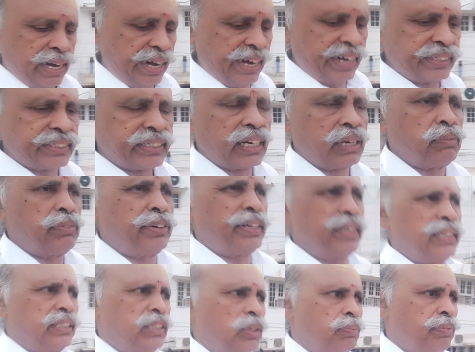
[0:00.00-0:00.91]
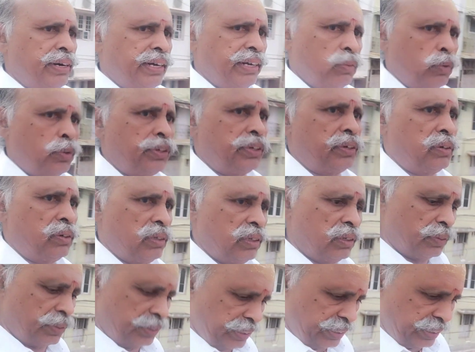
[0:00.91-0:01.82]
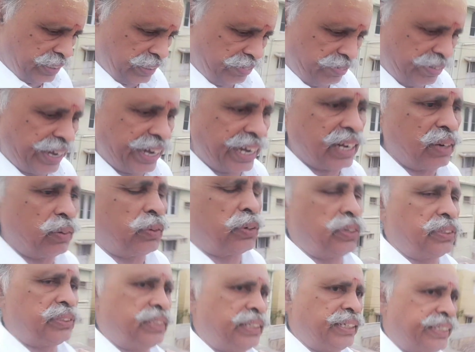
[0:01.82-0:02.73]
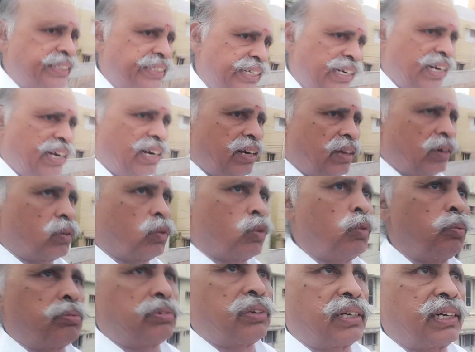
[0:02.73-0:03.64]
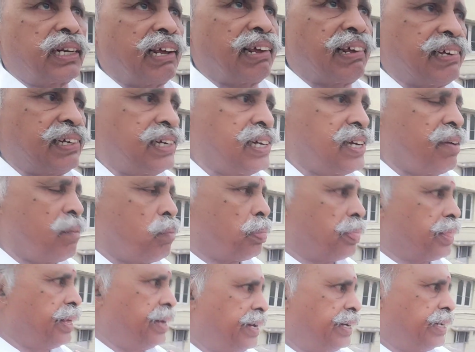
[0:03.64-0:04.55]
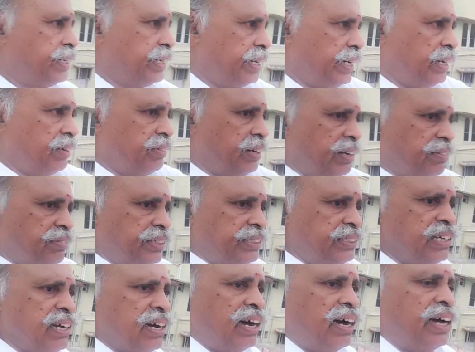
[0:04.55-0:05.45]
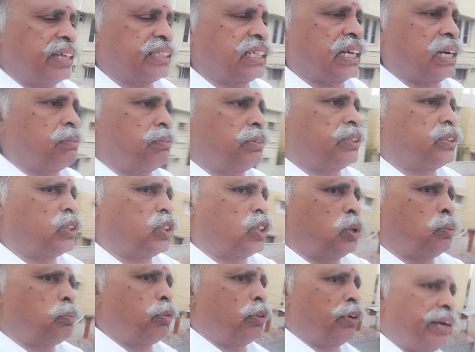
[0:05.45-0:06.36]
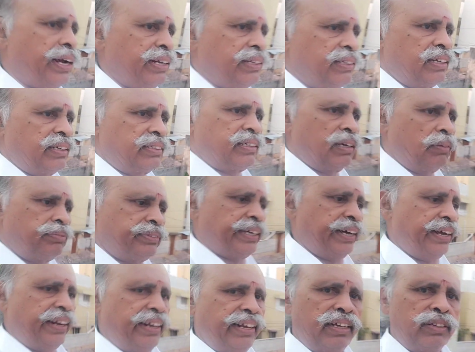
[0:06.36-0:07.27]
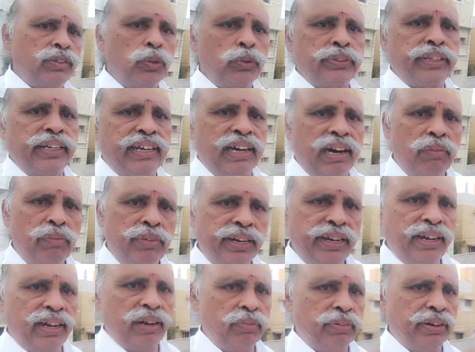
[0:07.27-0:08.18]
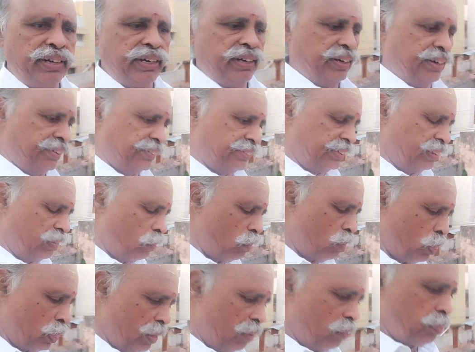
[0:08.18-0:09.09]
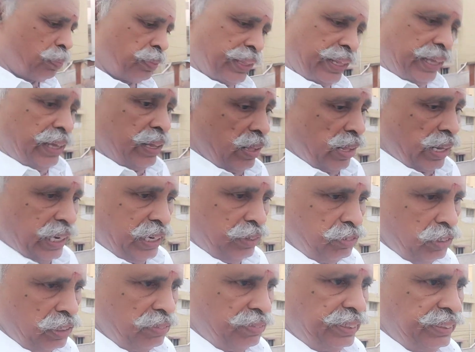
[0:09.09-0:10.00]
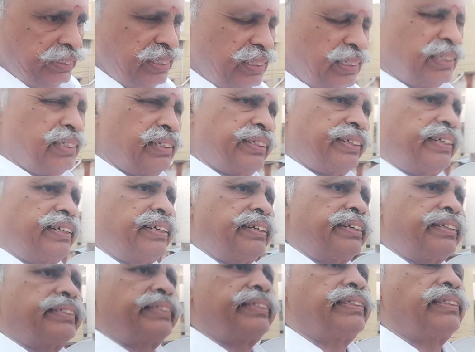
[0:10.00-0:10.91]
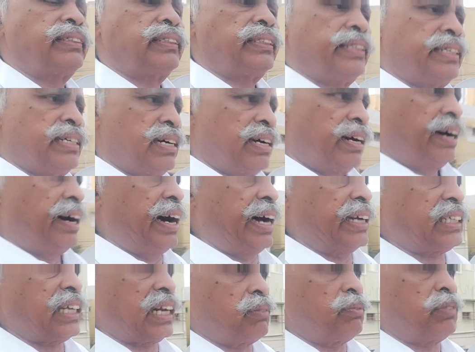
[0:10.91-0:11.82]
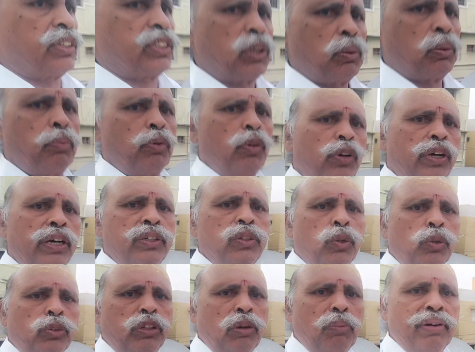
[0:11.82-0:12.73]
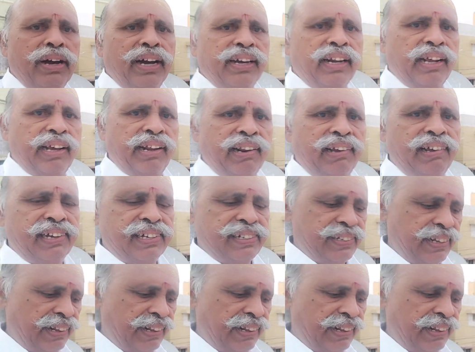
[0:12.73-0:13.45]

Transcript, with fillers: ஆசிரமம் இருக்குது பா ஒரு ஒரு வேற ஒரு சிஷ்யாவில் கூப்பிட்டுட்டு இவனை வந்து ஆசிரமத்துக்கு பூரா இந்த சம்சாரியை சுற்றி காமிங்க அப்படின்றார் இவர் வந்து ஆசிரமத்தை பூரா சுற்றி பார்க்குறாருங்க